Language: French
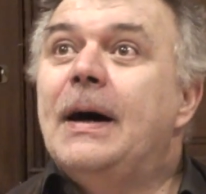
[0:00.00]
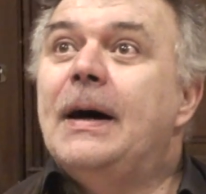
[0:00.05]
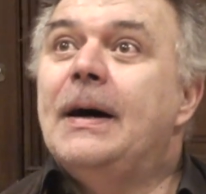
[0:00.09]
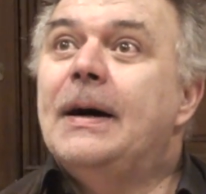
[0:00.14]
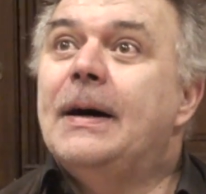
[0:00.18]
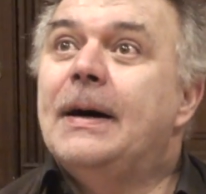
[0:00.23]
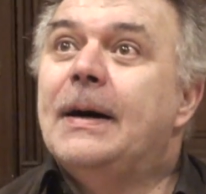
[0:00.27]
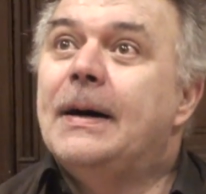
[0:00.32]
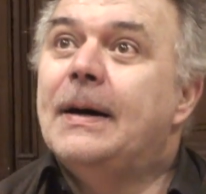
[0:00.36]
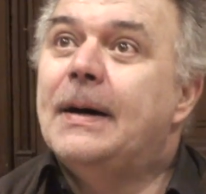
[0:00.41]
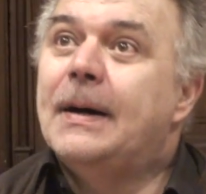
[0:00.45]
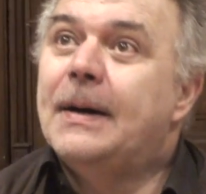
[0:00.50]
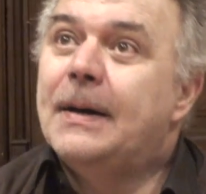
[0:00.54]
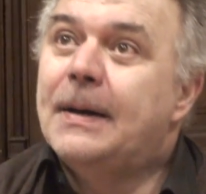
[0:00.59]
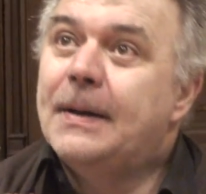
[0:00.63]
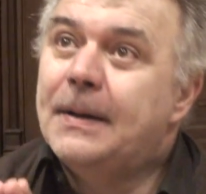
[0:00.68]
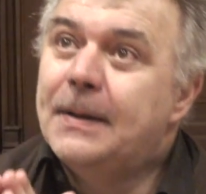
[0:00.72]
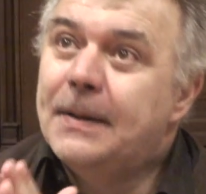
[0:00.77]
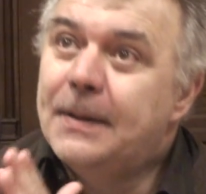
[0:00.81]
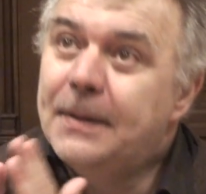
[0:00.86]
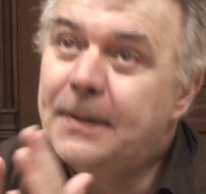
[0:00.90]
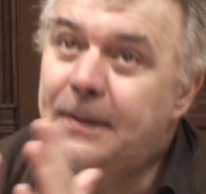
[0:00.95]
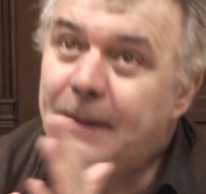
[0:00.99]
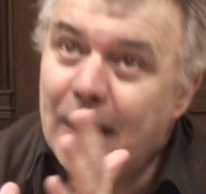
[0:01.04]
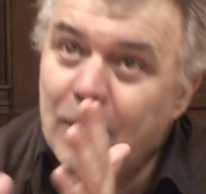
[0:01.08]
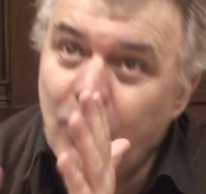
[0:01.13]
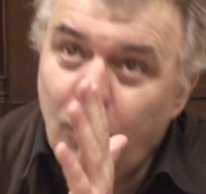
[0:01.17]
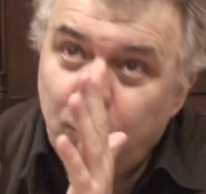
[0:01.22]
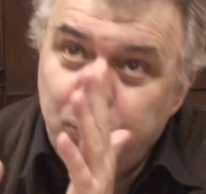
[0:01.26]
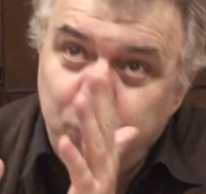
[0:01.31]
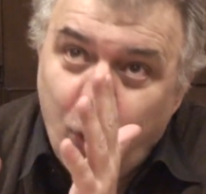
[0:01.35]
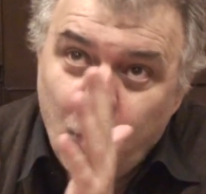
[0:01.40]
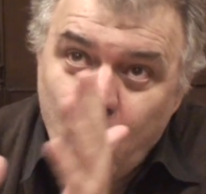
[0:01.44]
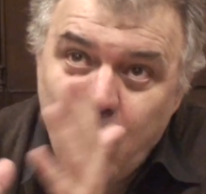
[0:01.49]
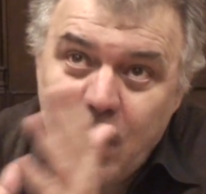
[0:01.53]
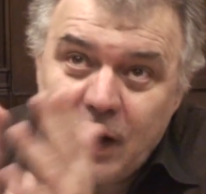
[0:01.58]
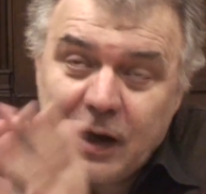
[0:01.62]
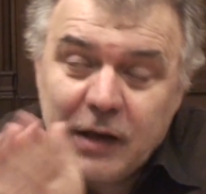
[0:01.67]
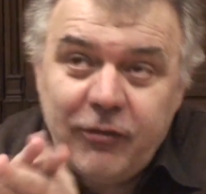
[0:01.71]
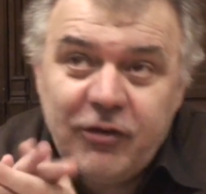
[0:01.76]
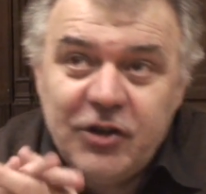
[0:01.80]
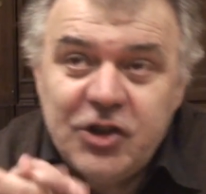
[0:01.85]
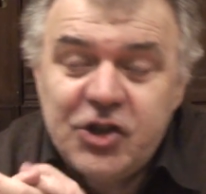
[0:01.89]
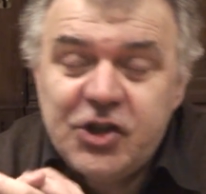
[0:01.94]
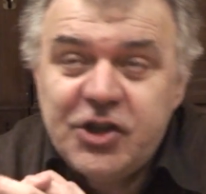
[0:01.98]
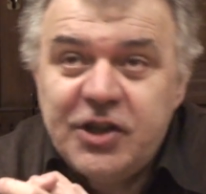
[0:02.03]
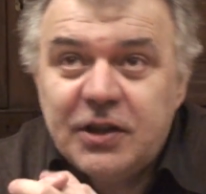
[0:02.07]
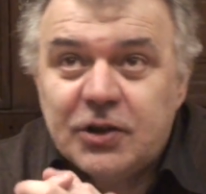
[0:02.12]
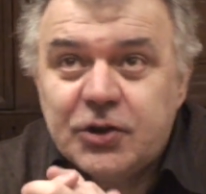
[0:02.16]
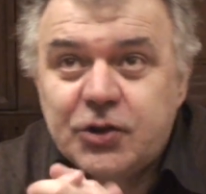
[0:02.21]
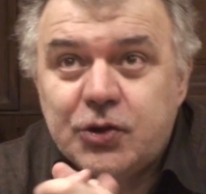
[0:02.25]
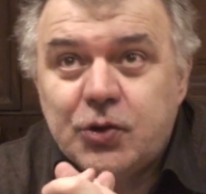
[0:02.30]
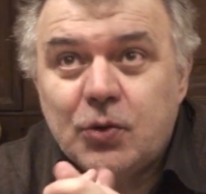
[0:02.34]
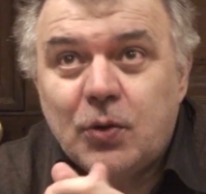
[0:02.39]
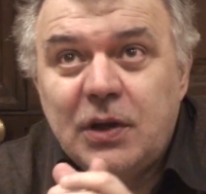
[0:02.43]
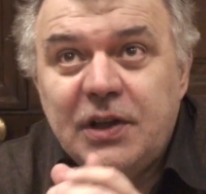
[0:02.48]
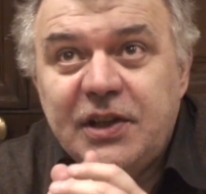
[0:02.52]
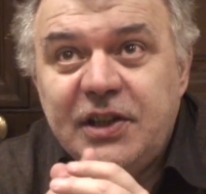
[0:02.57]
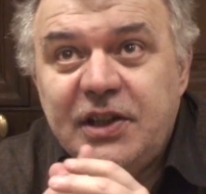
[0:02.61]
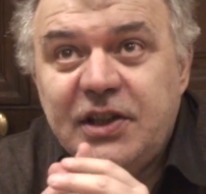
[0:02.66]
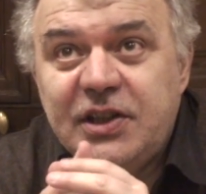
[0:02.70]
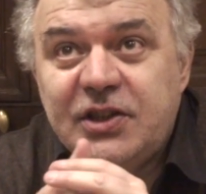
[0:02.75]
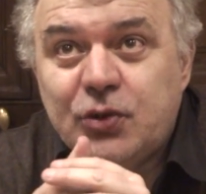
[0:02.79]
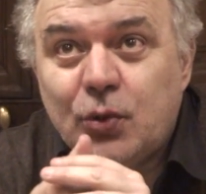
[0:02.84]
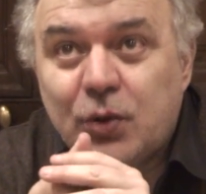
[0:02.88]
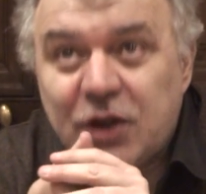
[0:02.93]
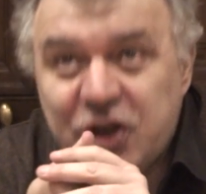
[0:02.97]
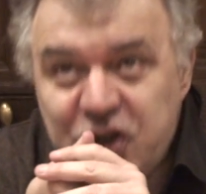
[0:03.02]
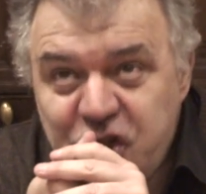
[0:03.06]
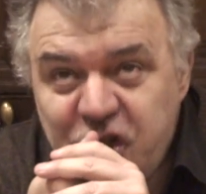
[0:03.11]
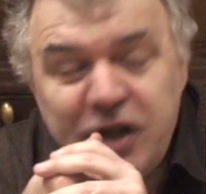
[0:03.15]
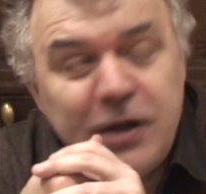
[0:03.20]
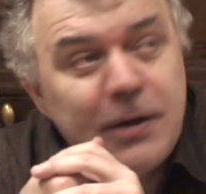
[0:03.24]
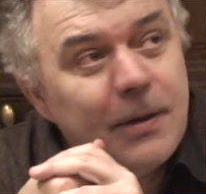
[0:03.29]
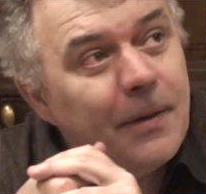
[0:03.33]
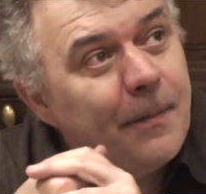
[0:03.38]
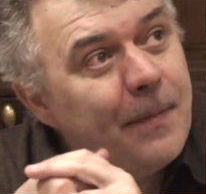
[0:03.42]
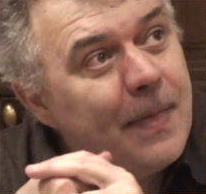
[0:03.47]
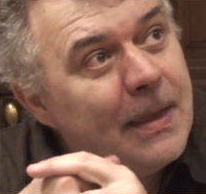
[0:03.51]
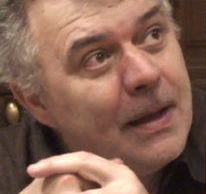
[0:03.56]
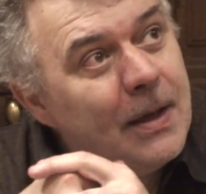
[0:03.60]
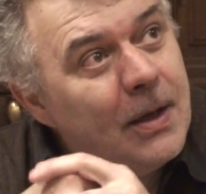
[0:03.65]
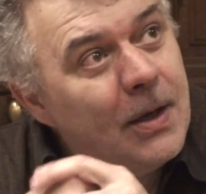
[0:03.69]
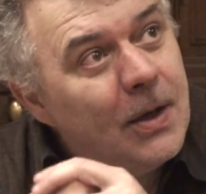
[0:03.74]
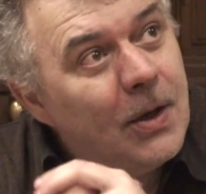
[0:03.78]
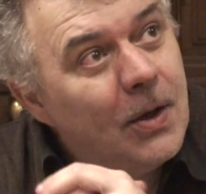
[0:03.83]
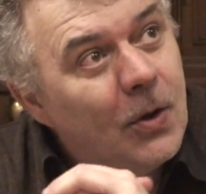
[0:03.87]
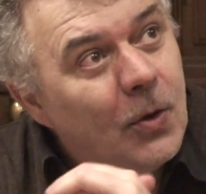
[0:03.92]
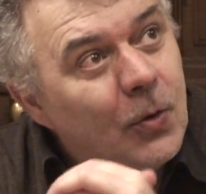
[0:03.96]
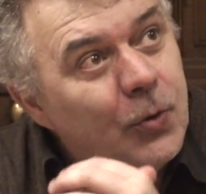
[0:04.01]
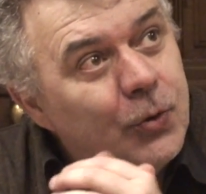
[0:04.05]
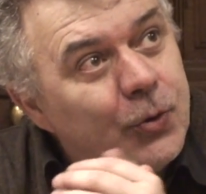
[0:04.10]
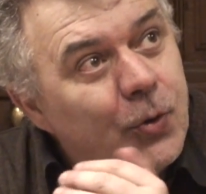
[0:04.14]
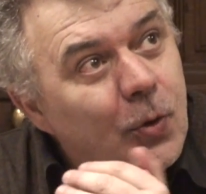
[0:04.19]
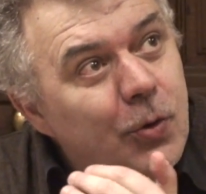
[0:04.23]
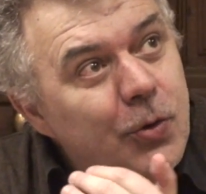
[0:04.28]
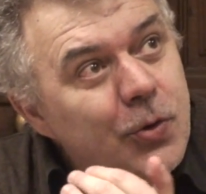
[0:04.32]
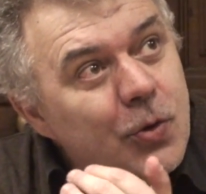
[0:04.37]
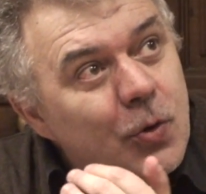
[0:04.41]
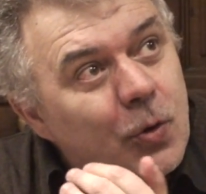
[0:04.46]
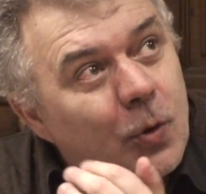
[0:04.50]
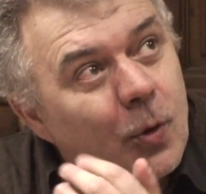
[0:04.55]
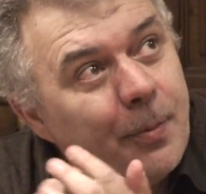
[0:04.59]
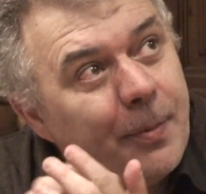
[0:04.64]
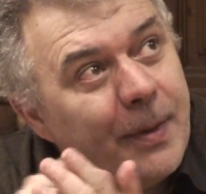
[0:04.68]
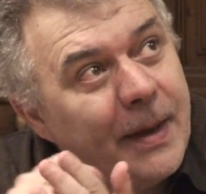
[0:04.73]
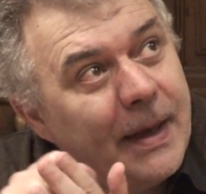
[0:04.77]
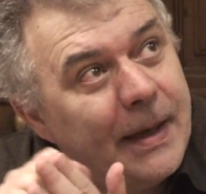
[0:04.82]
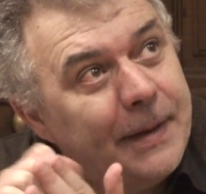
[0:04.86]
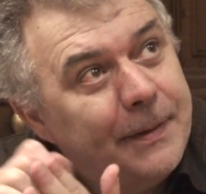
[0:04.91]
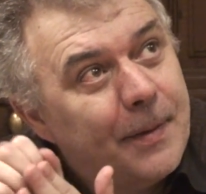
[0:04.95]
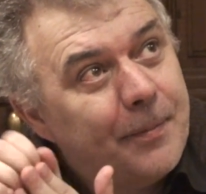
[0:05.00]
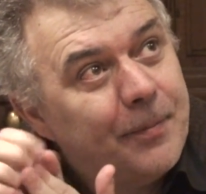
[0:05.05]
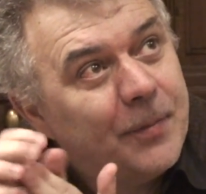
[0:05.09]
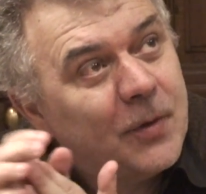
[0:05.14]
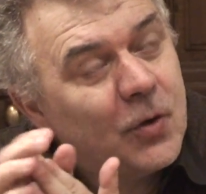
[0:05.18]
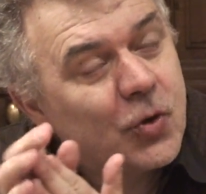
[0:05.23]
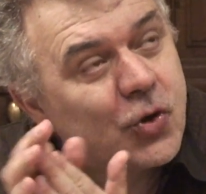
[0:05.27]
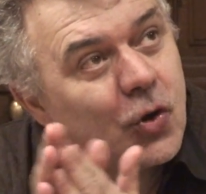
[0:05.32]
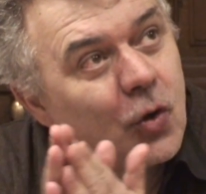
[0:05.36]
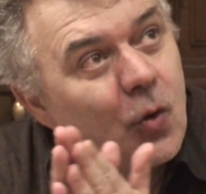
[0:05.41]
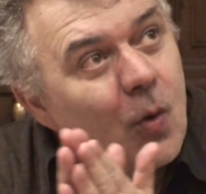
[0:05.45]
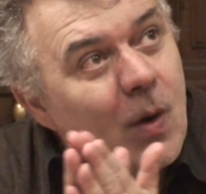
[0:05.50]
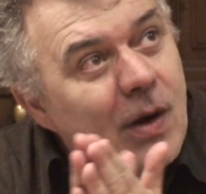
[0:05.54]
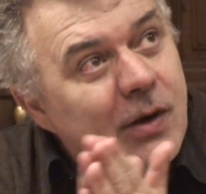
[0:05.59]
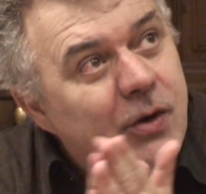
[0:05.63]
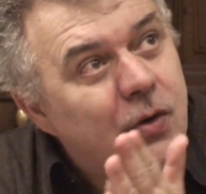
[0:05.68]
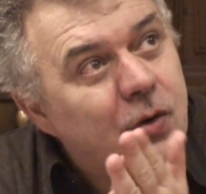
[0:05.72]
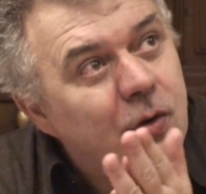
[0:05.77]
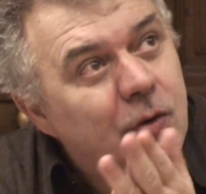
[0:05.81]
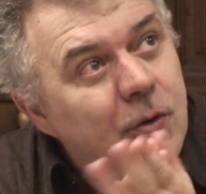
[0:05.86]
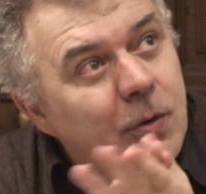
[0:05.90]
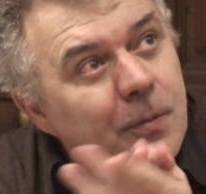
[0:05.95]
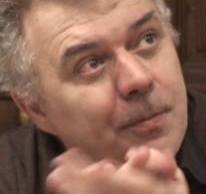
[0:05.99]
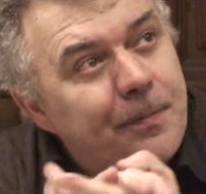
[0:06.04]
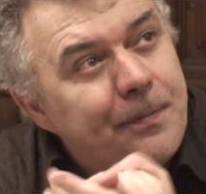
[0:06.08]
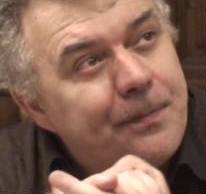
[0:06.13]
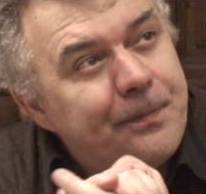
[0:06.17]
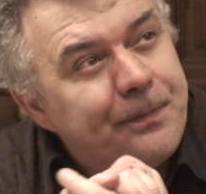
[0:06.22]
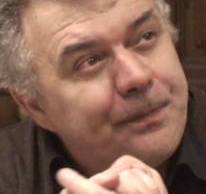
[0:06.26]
alors pourquoi réfléchir sur les origines de l'Union européenne Je crois que